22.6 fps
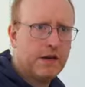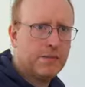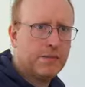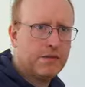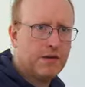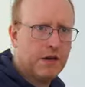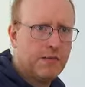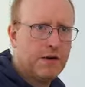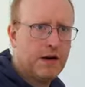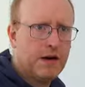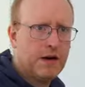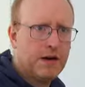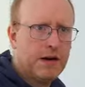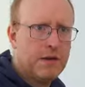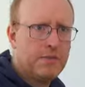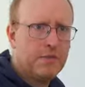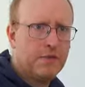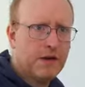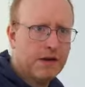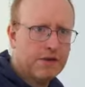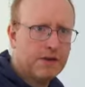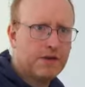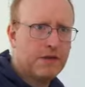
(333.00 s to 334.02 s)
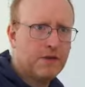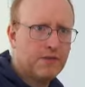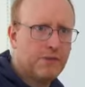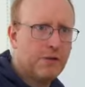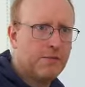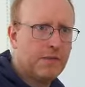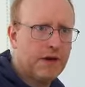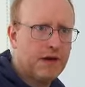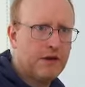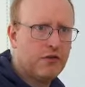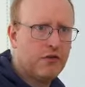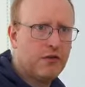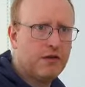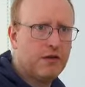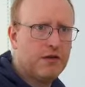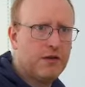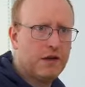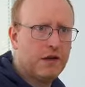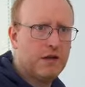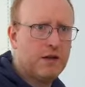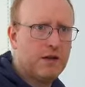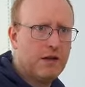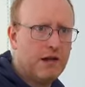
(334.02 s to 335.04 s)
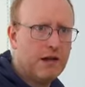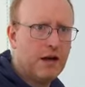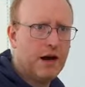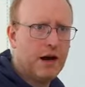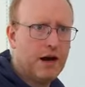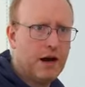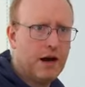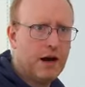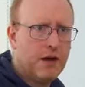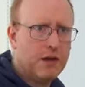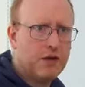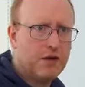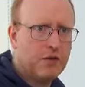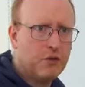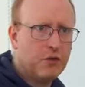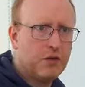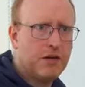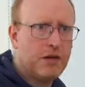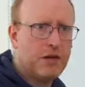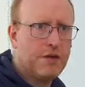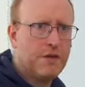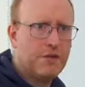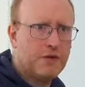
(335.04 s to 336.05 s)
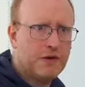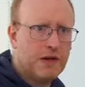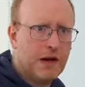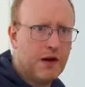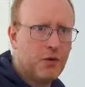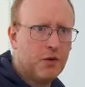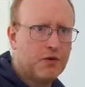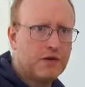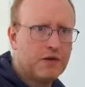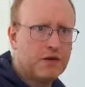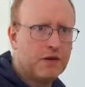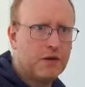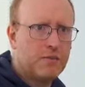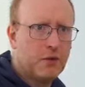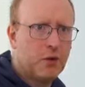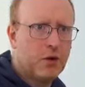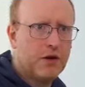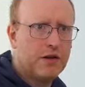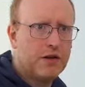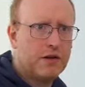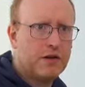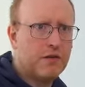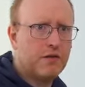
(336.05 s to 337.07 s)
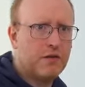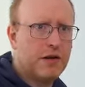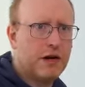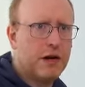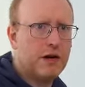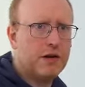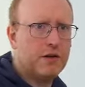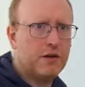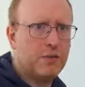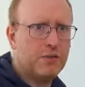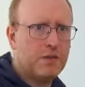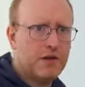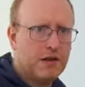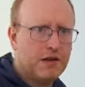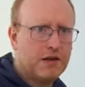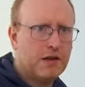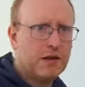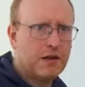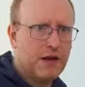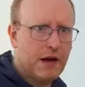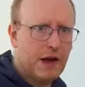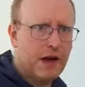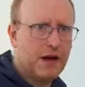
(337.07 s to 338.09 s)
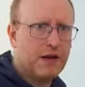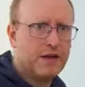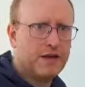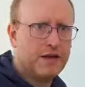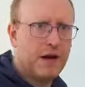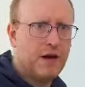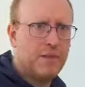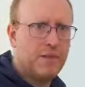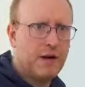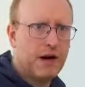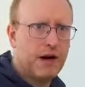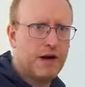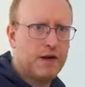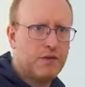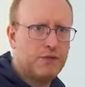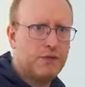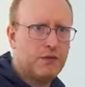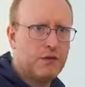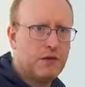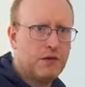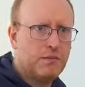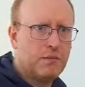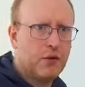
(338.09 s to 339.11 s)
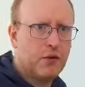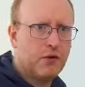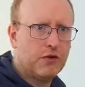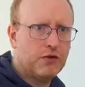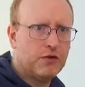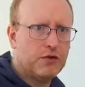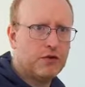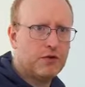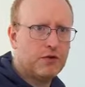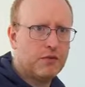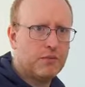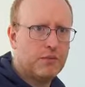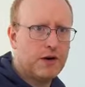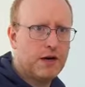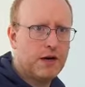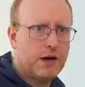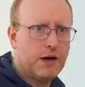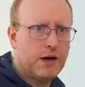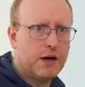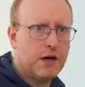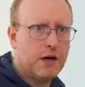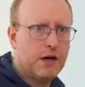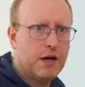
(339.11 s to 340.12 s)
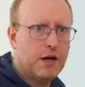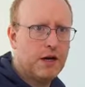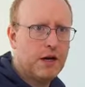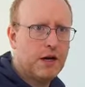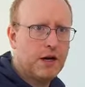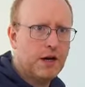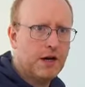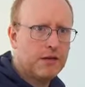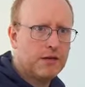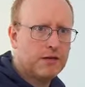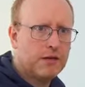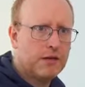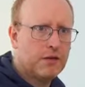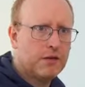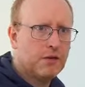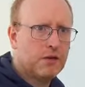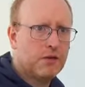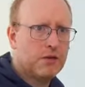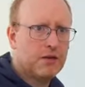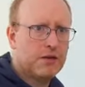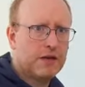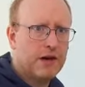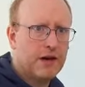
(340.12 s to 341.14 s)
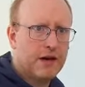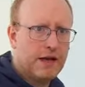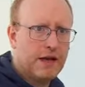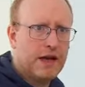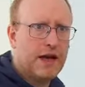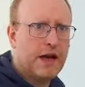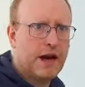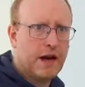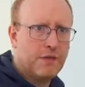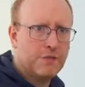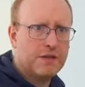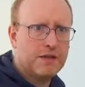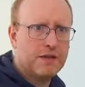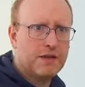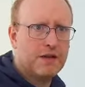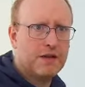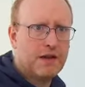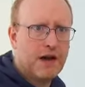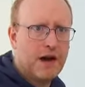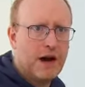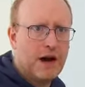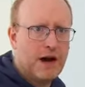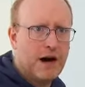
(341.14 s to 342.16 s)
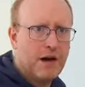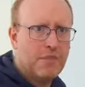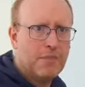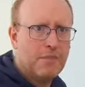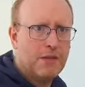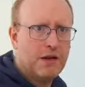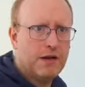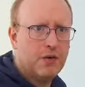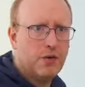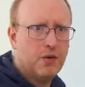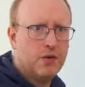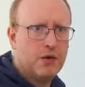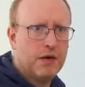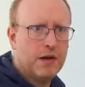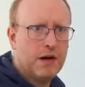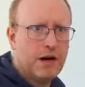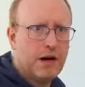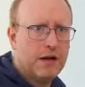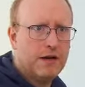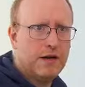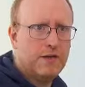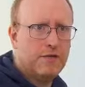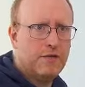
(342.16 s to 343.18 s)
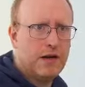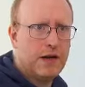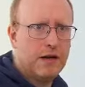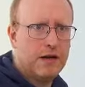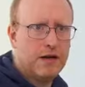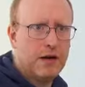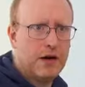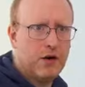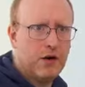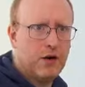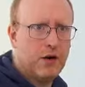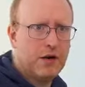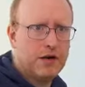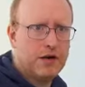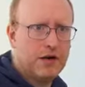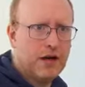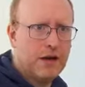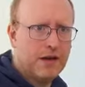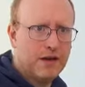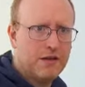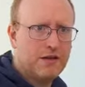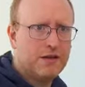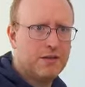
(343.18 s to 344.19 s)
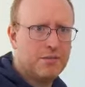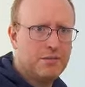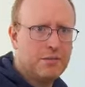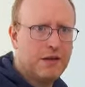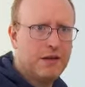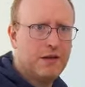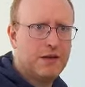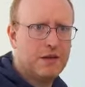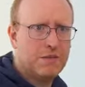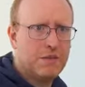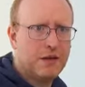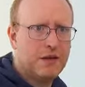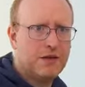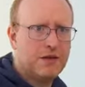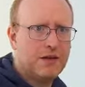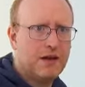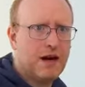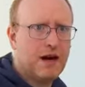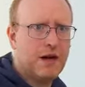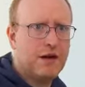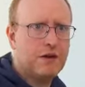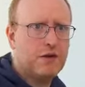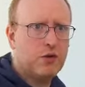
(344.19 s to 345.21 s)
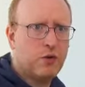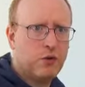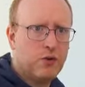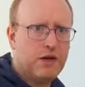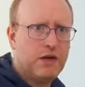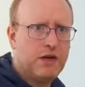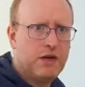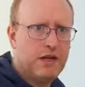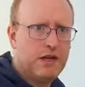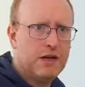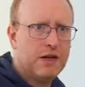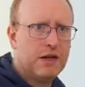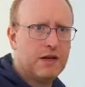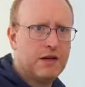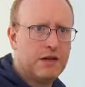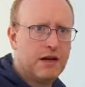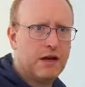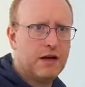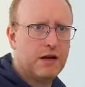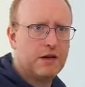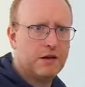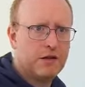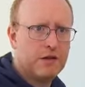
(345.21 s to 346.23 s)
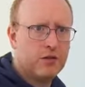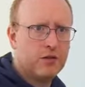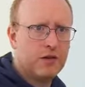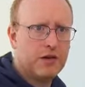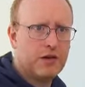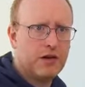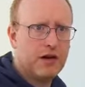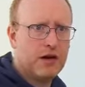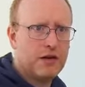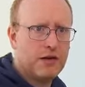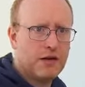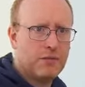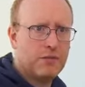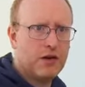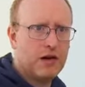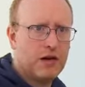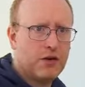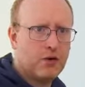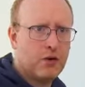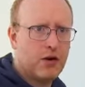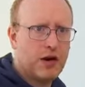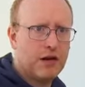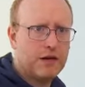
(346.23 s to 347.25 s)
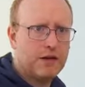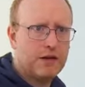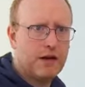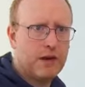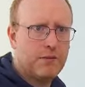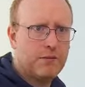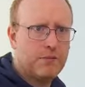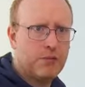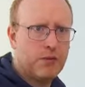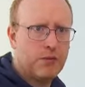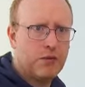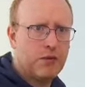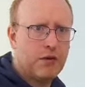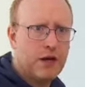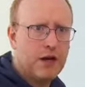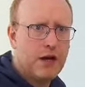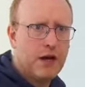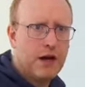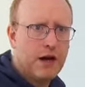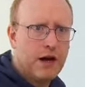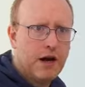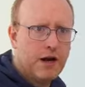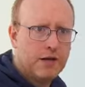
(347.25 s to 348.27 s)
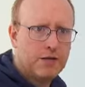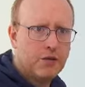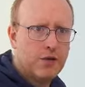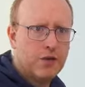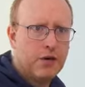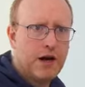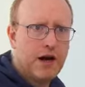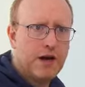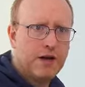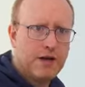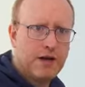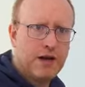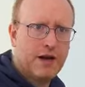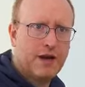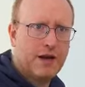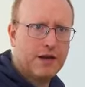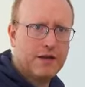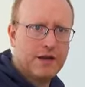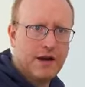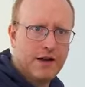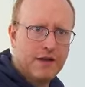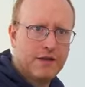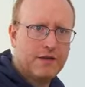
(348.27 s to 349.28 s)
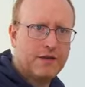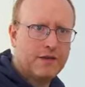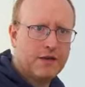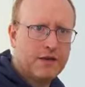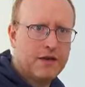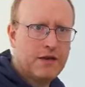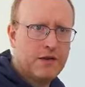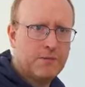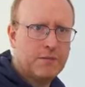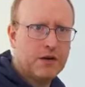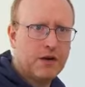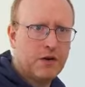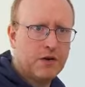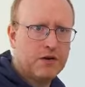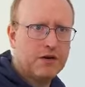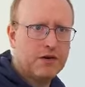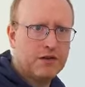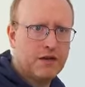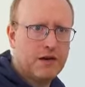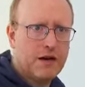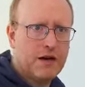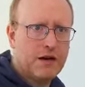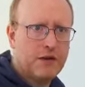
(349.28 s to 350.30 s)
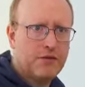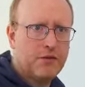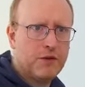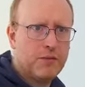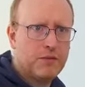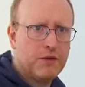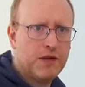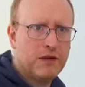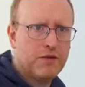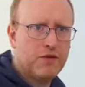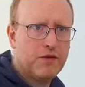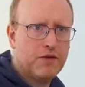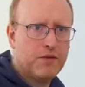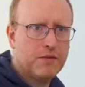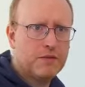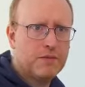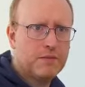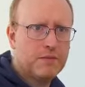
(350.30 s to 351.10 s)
habe selber erlebt, was das für Menschen sind, die da zutiefst ausgebeutet werden, um diese Drecksarbeit für die Branche zu machen. Es sind sozusagen die Ärmsten der Armen in Ungarn, die werden auch ganz mies bezahlt, ruinieren ihre Gesundheit im Rekordtempo. Also an der Gans klebt auch das Leid von Menschen.